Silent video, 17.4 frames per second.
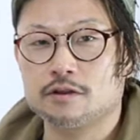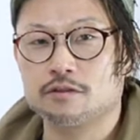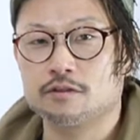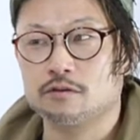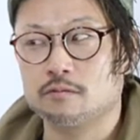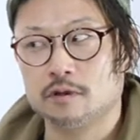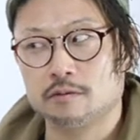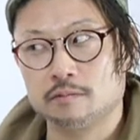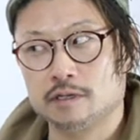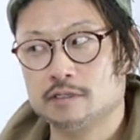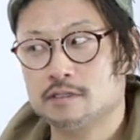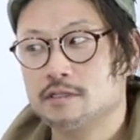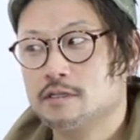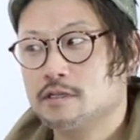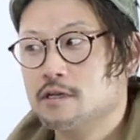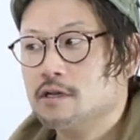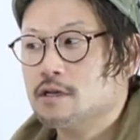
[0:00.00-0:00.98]
ると思いま
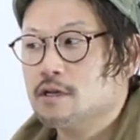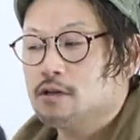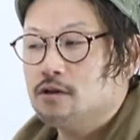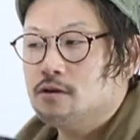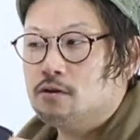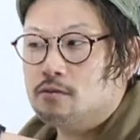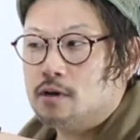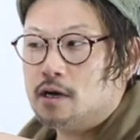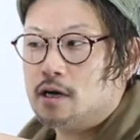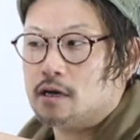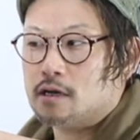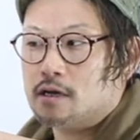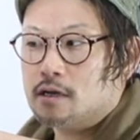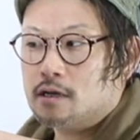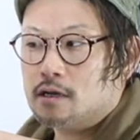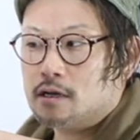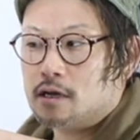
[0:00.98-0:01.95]
す。要
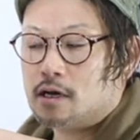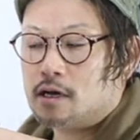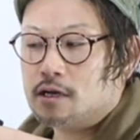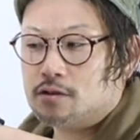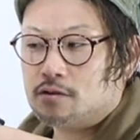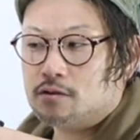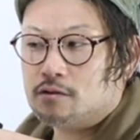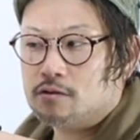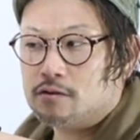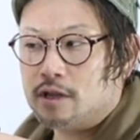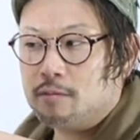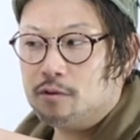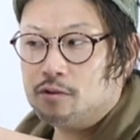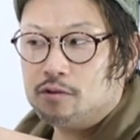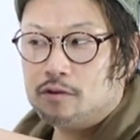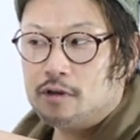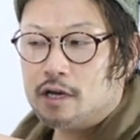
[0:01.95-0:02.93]
はあの根
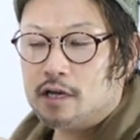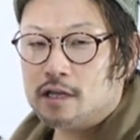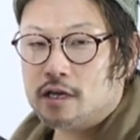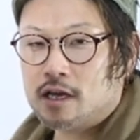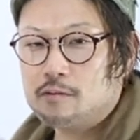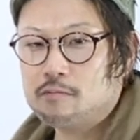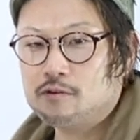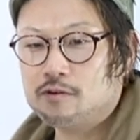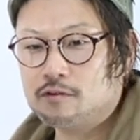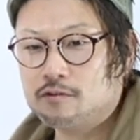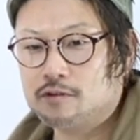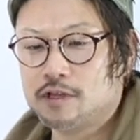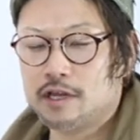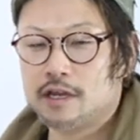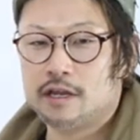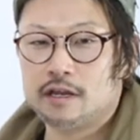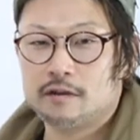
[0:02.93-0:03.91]
元側だけブロック
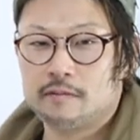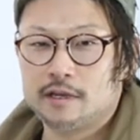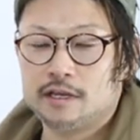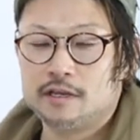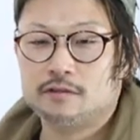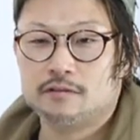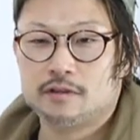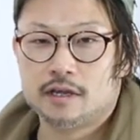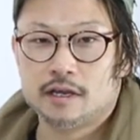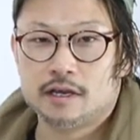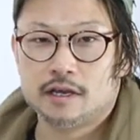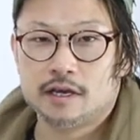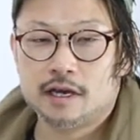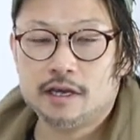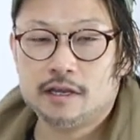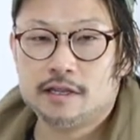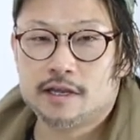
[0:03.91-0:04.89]
できればいいので、
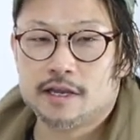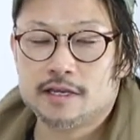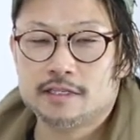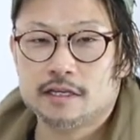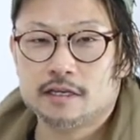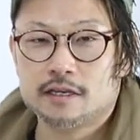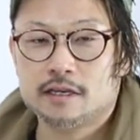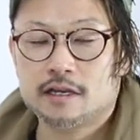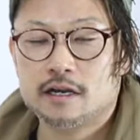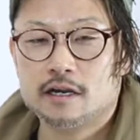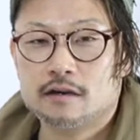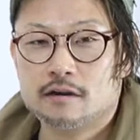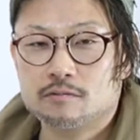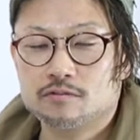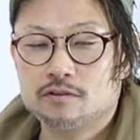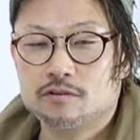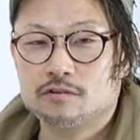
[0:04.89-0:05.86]
あえて毛先
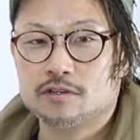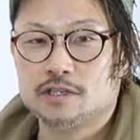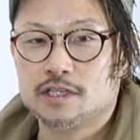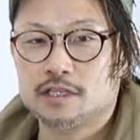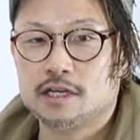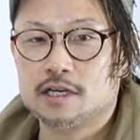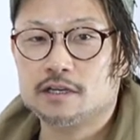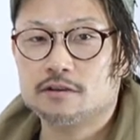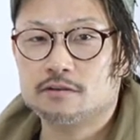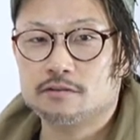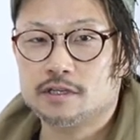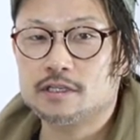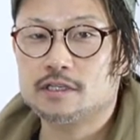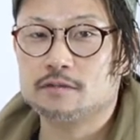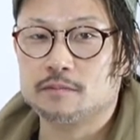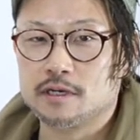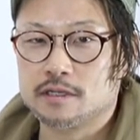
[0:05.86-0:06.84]
側はブロックしないよう
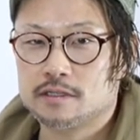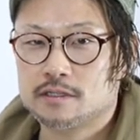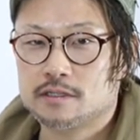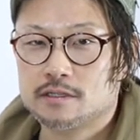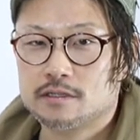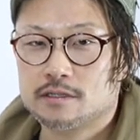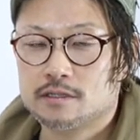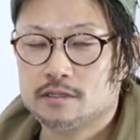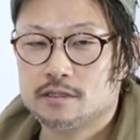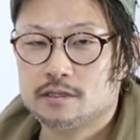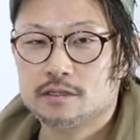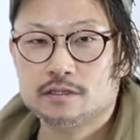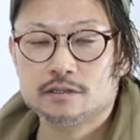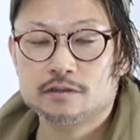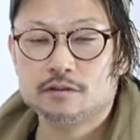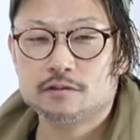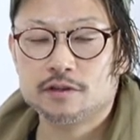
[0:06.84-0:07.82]
にします。
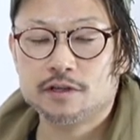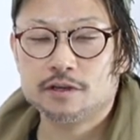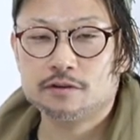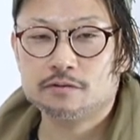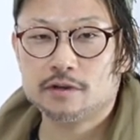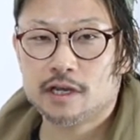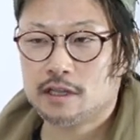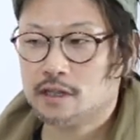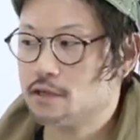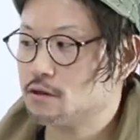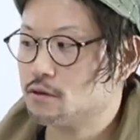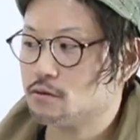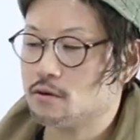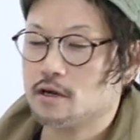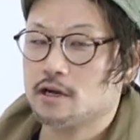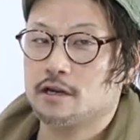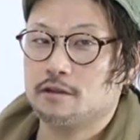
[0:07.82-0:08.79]
その理由をやってると
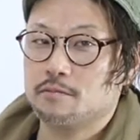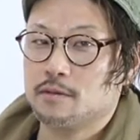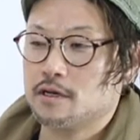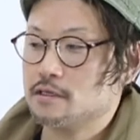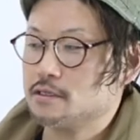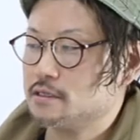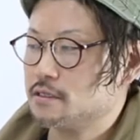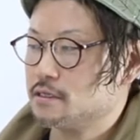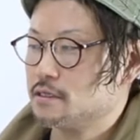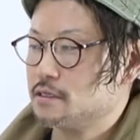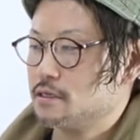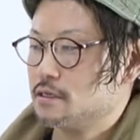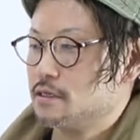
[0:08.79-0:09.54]
分かります。